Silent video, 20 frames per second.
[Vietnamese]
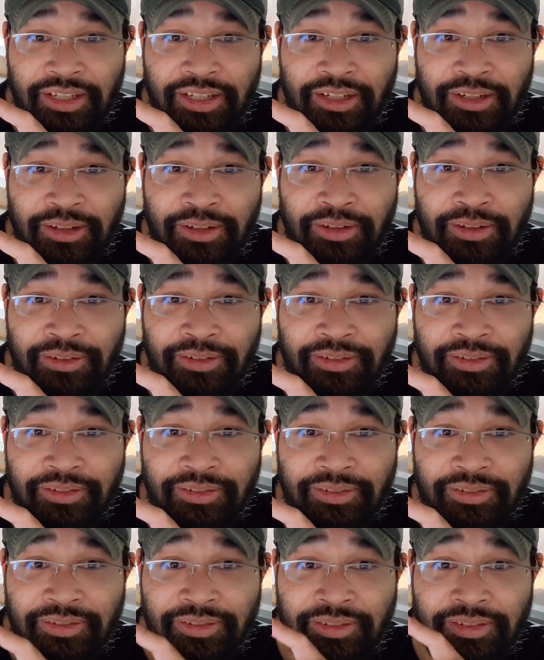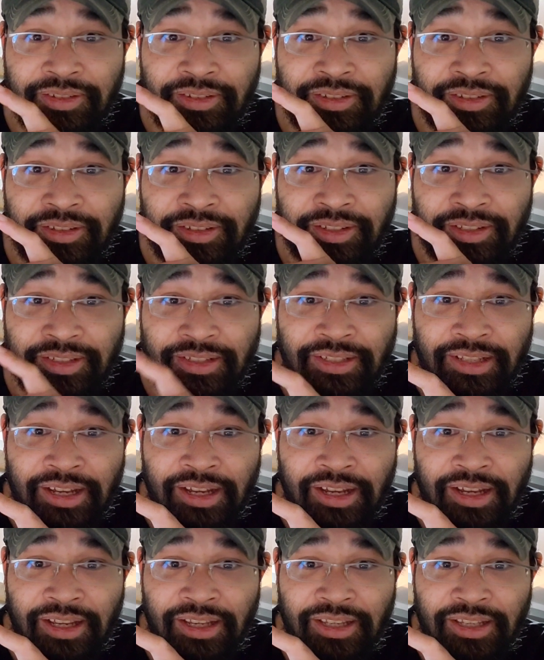cái đó
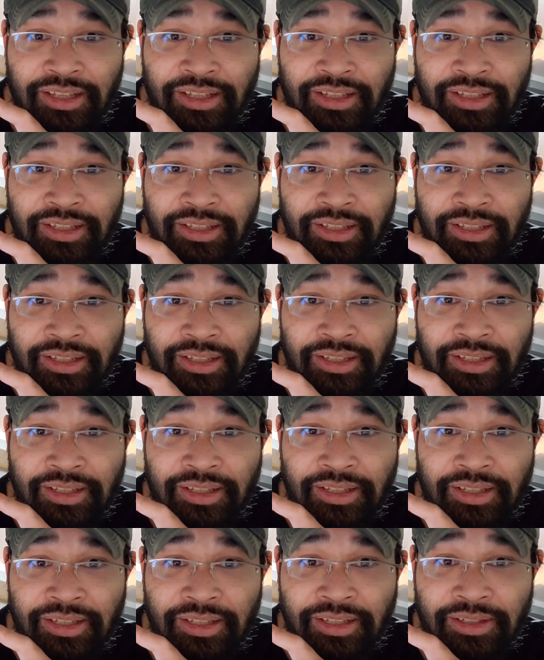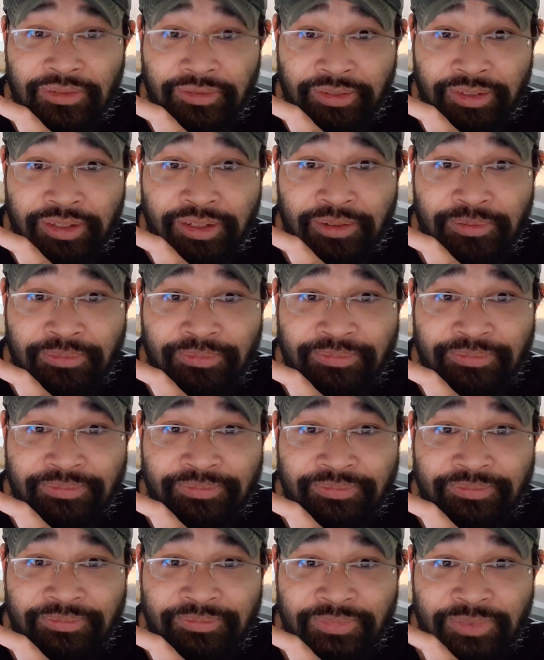sai không
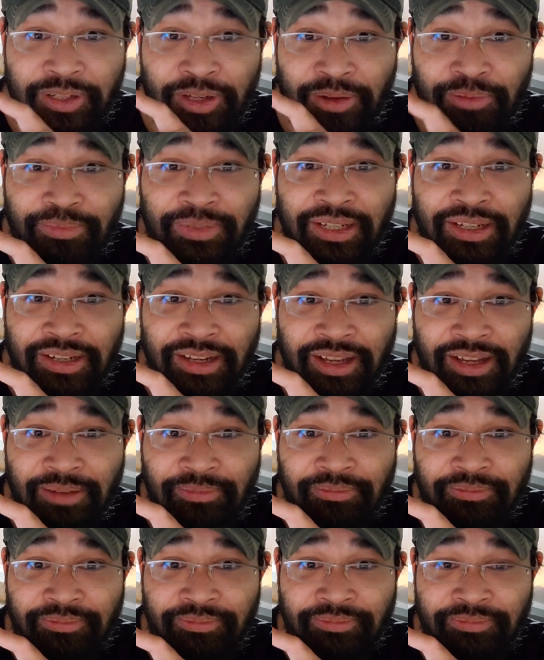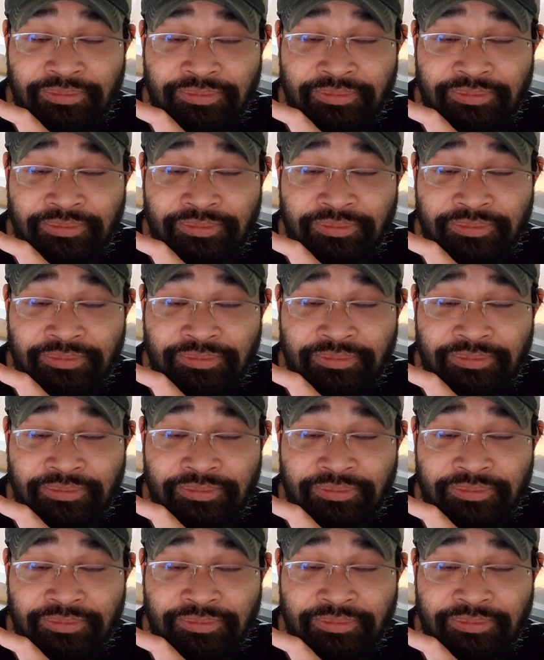không nên làm